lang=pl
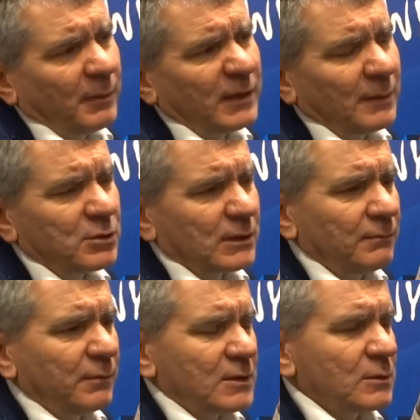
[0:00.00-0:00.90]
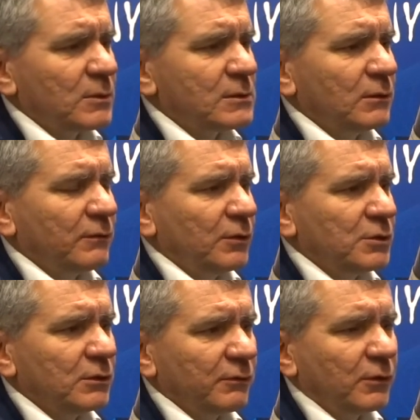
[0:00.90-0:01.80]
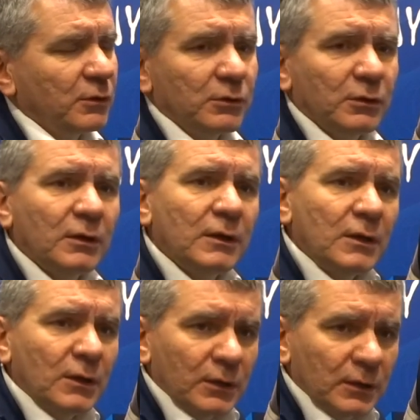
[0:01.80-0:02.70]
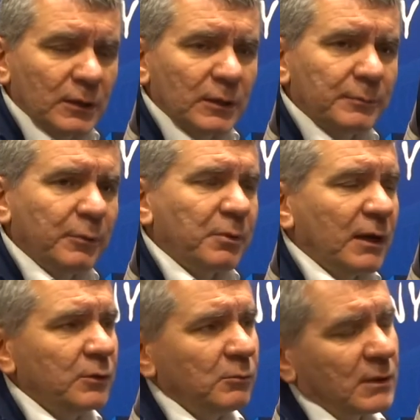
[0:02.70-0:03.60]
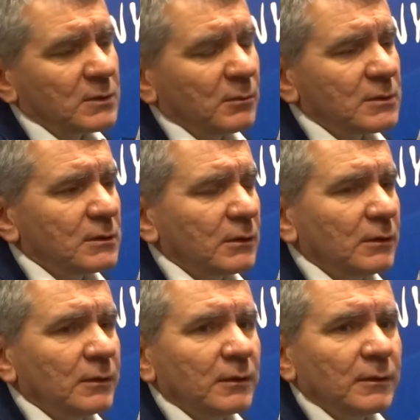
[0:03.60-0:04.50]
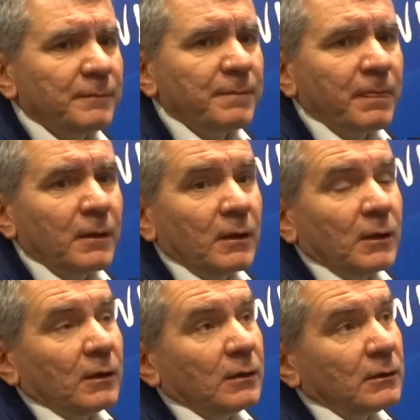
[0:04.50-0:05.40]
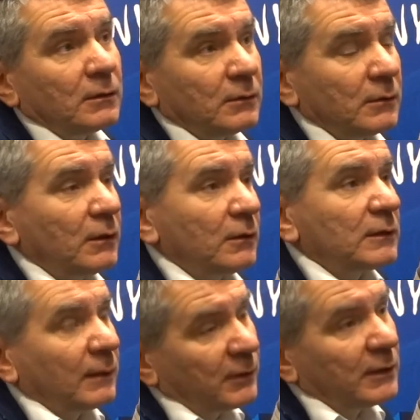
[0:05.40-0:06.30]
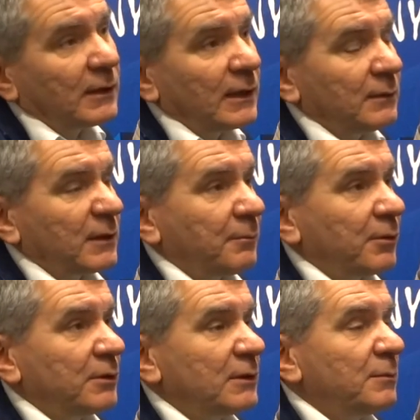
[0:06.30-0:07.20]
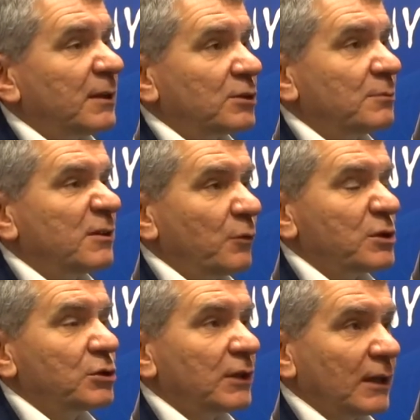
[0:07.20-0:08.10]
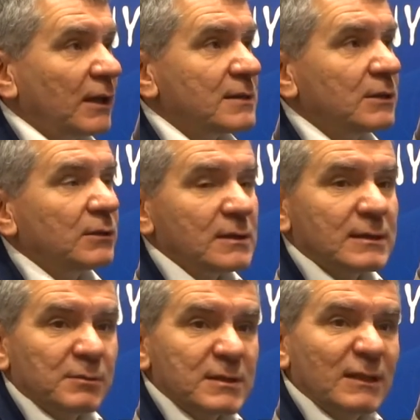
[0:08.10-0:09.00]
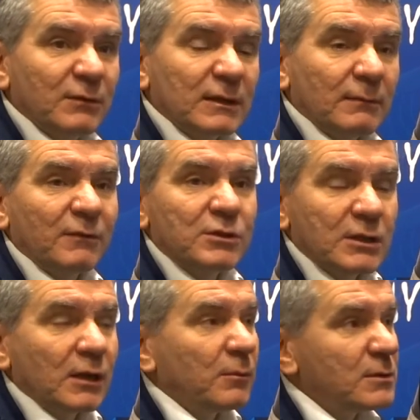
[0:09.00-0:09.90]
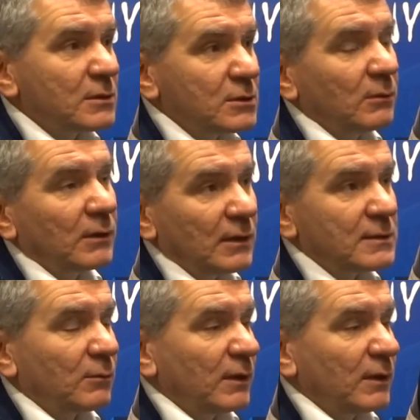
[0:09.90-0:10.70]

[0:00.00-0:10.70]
Pamiętajmy, że tam bardzo mocno wchodzi to w koryto y, po Popradu, bardzo mocno. Musiałby powstać most, zdaje się, y, zgodnie no, z tą koncepcją. No, tam generalnie, tak, gdyby tak się przywiązać do tej kreski, która została przedstawiona, tam nawet cztery mosty są, no ale mhm.